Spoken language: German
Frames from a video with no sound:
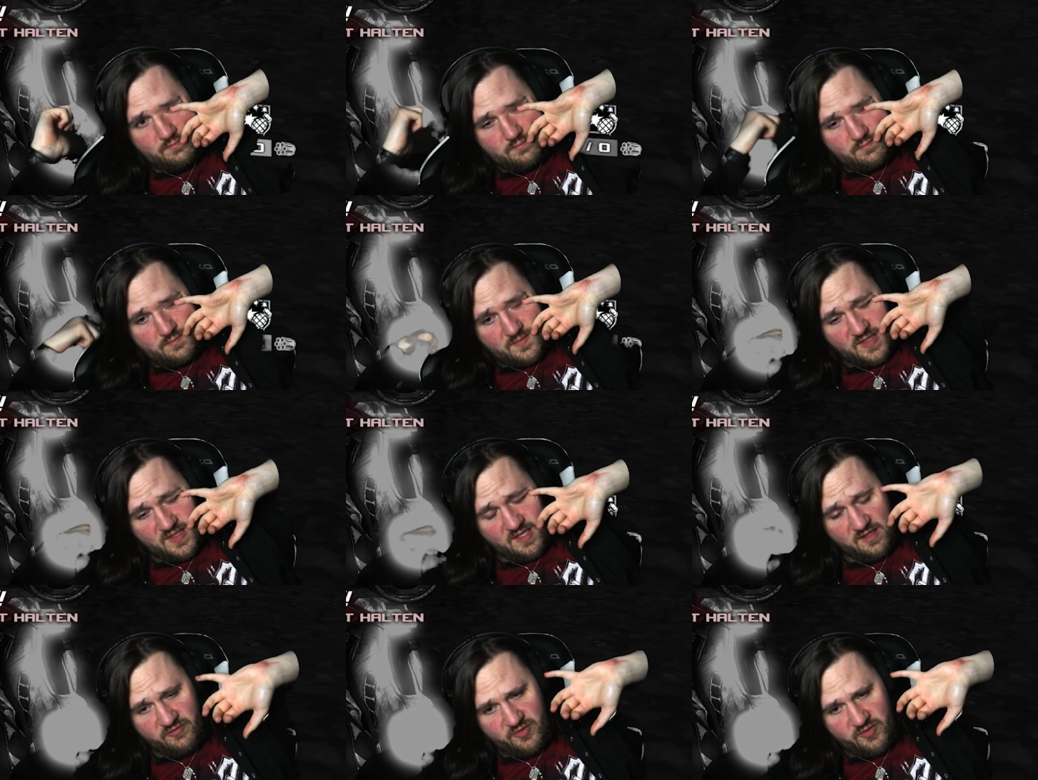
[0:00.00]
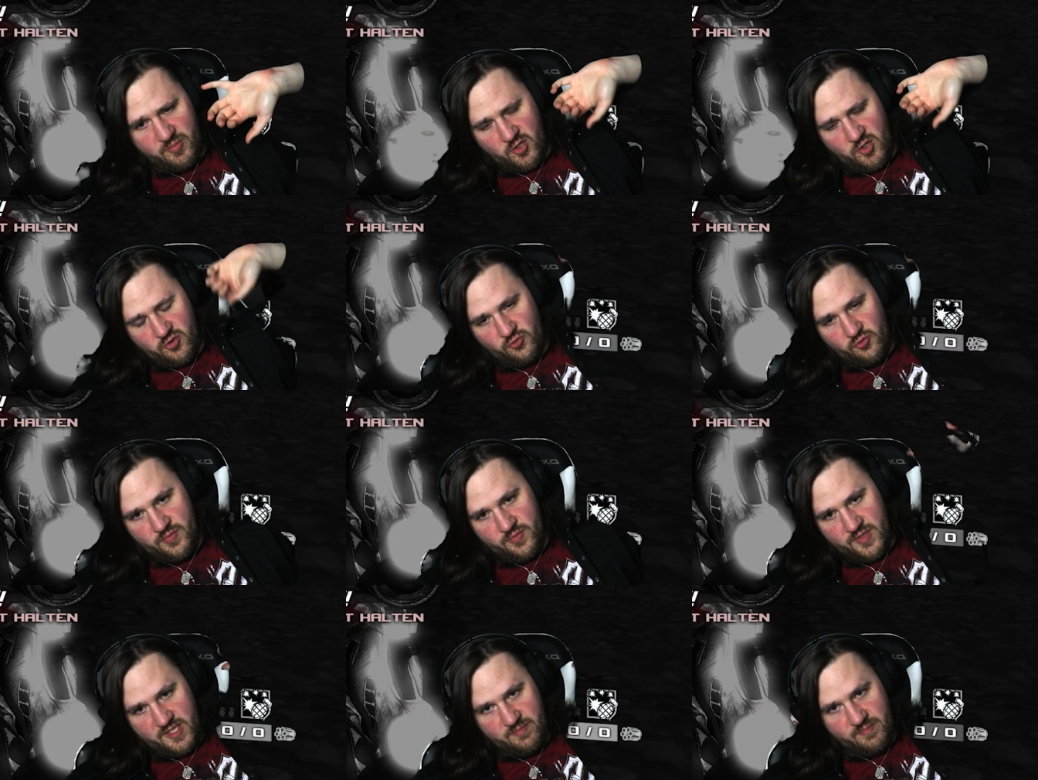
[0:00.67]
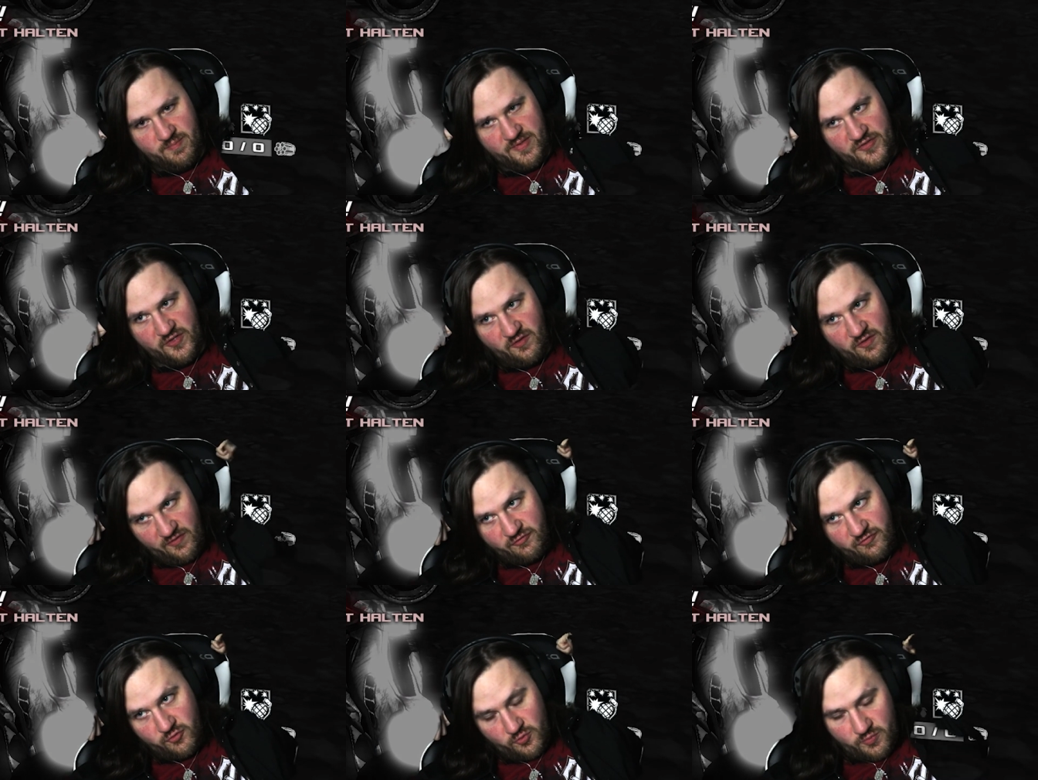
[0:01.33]
Nee, wir brauchen unbedingt bessere
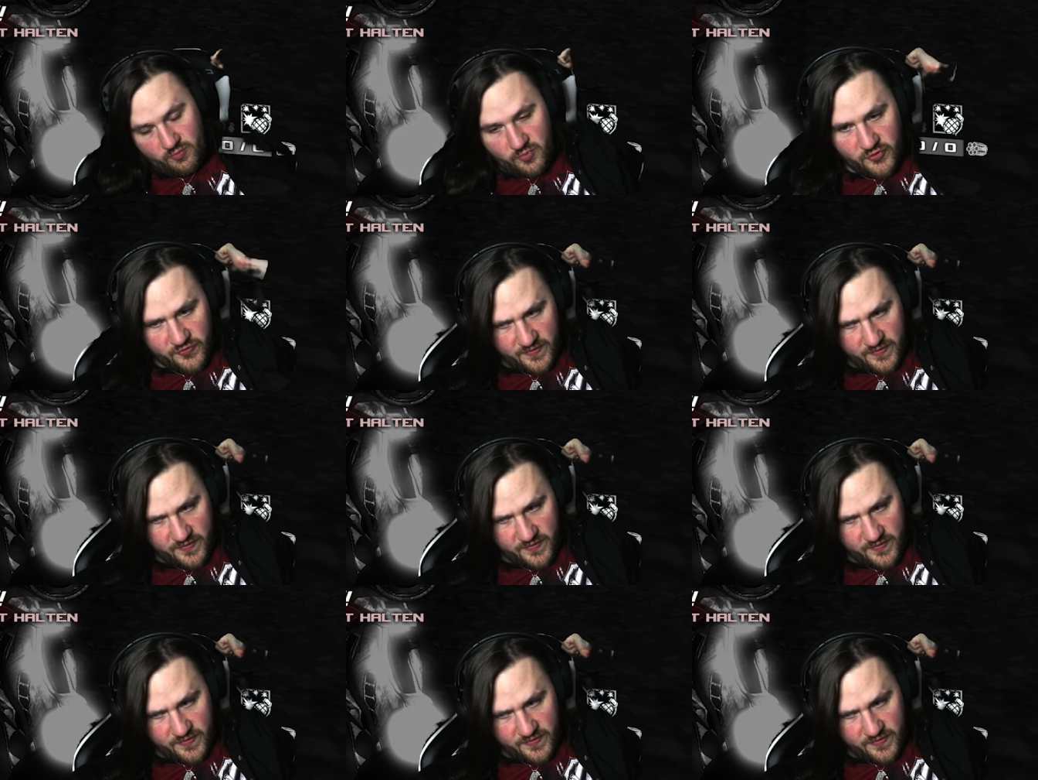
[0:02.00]
Waffen und müssen